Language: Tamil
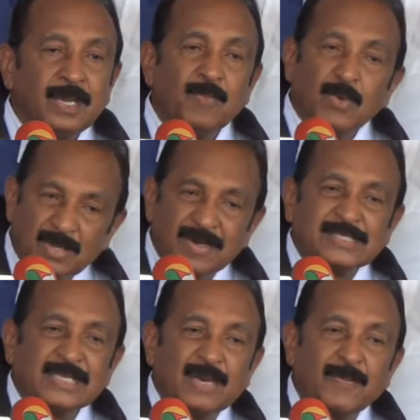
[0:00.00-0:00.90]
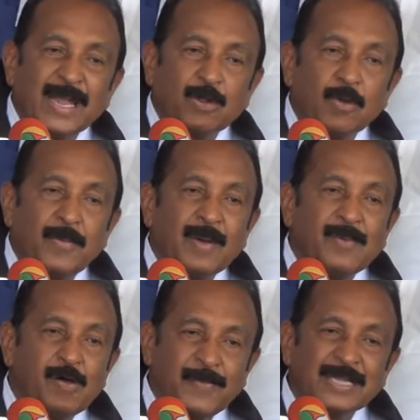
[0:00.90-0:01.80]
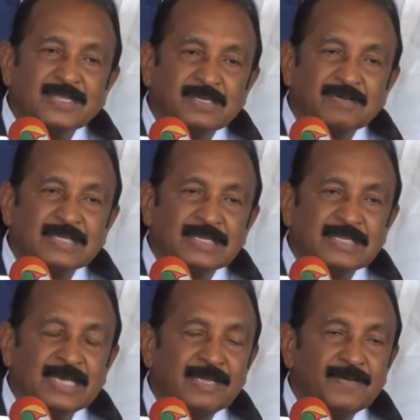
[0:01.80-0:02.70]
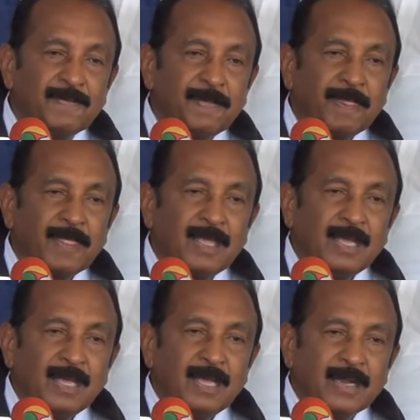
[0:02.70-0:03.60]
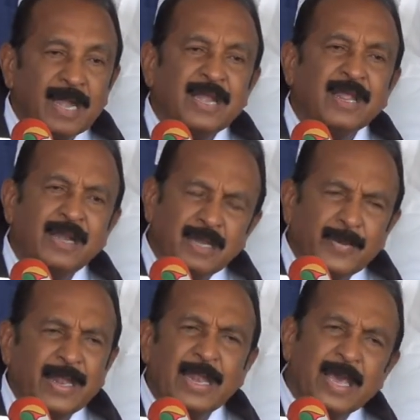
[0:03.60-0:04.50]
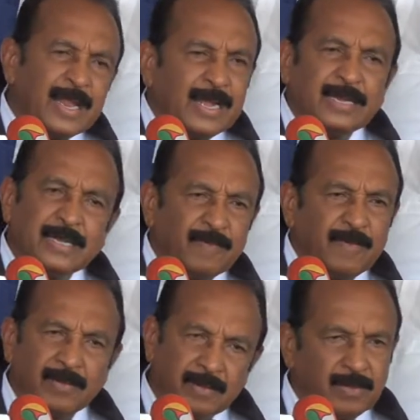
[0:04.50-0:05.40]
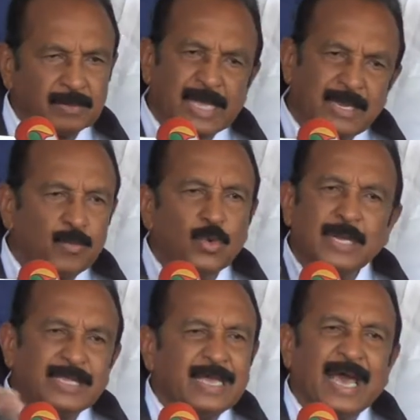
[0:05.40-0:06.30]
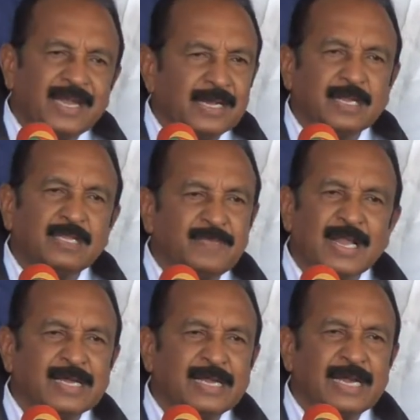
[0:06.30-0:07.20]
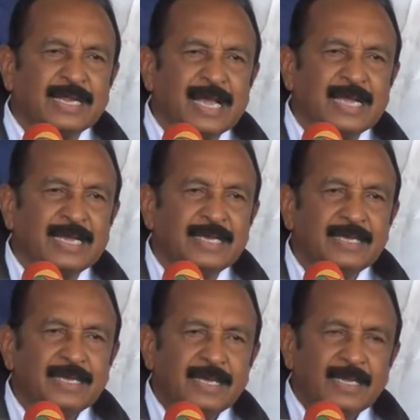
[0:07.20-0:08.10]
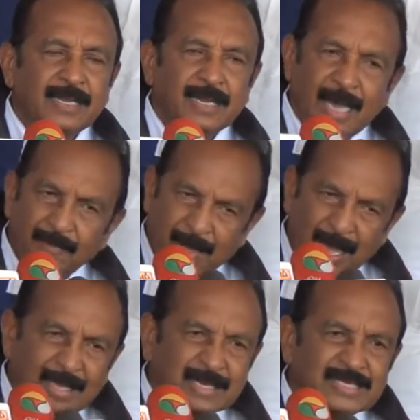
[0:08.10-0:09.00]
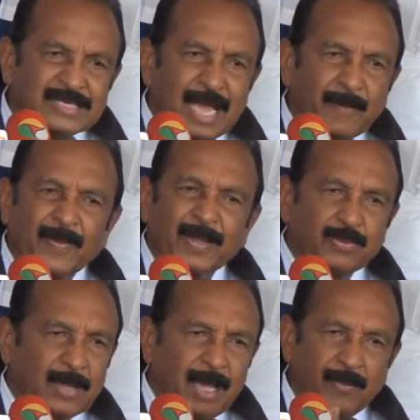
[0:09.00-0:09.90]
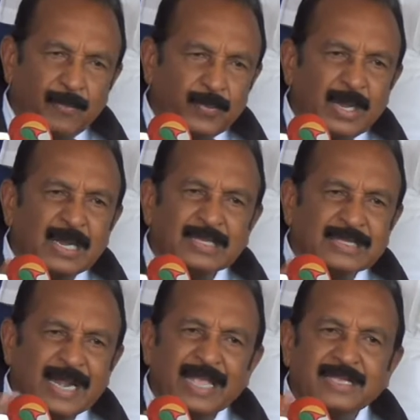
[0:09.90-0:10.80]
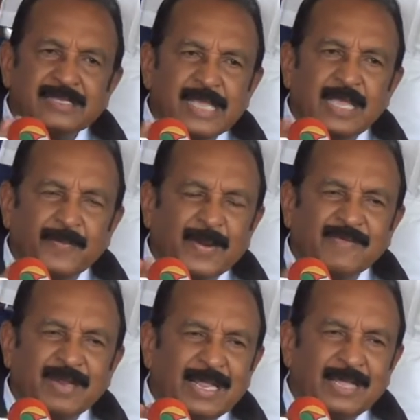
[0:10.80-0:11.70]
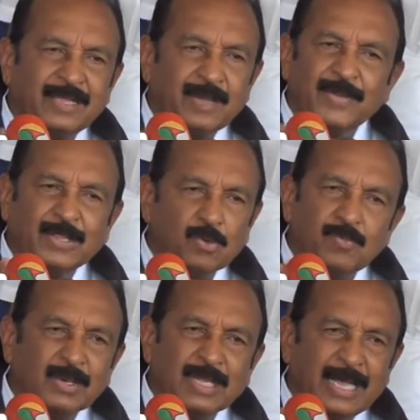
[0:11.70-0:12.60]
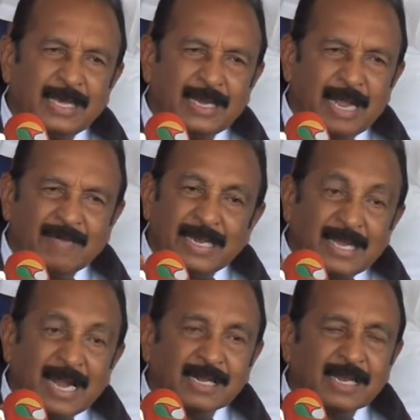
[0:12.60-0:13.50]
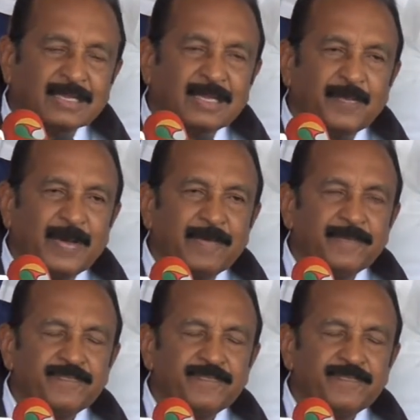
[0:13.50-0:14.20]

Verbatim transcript: நான் முத வருஷம்தான் பாரக் ஒபாமாவை பார்த்துட்டு வந்திருந்தேன் ரெண்டு ரெண்டு மணி நேரம் எங்கிட்ட தனி மூன்று அதிகாரிகளிருந்து விளக்கம் கேட்டாங்க நான் ஆதரித்தேன் அப்போ புலிகள் தடை செய்யப்படவில்லை எண்பத்தி ஒம்பதில் நான் வன்னிக்காட்டில் இருந்தப்போ